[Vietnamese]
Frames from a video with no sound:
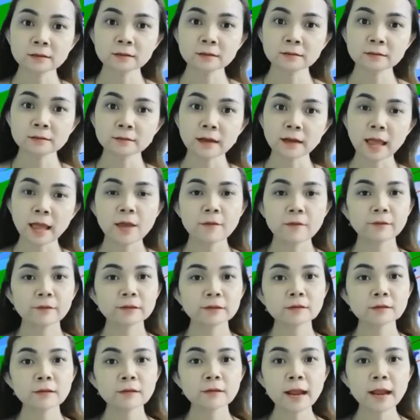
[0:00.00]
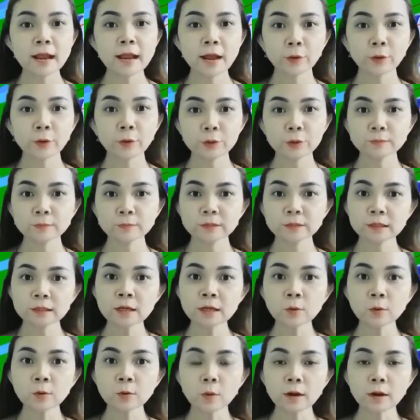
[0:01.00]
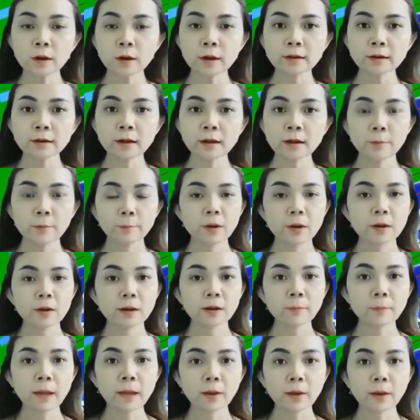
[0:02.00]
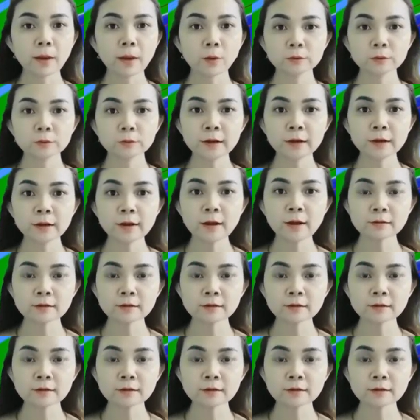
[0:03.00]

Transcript: năng lượng. Và sau đây là nội dung chi tiết của kênh. Mời các bạn cùng